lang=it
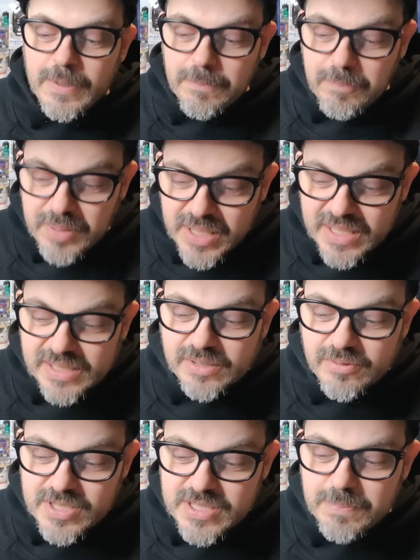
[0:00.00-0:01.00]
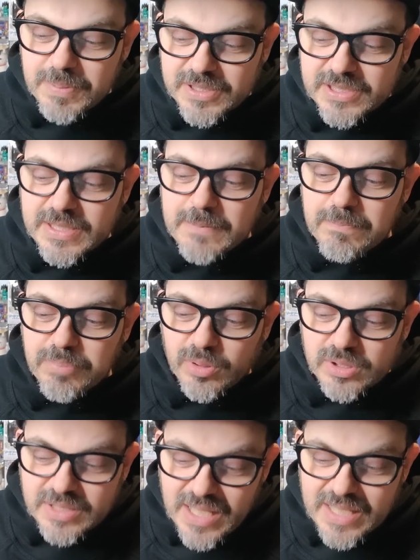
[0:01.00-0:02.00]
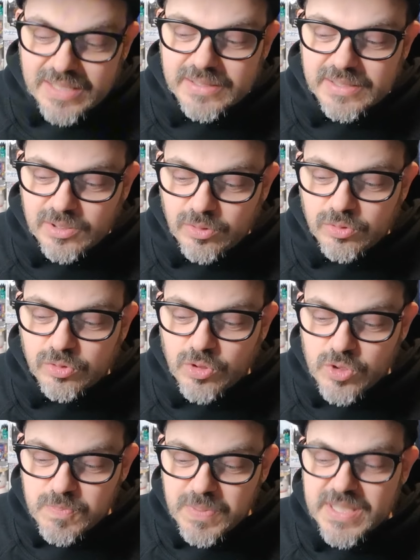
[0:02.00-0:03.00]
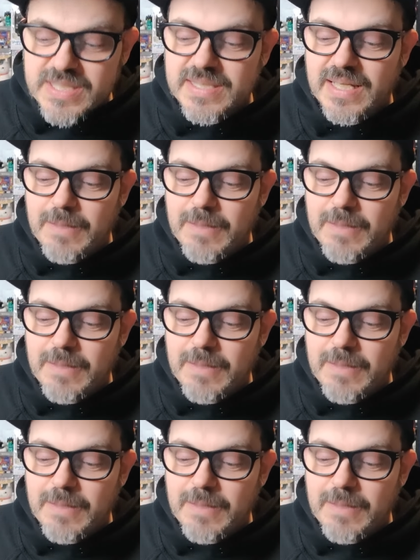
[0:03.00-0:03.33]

perde questa partita importante contro lo Spezia,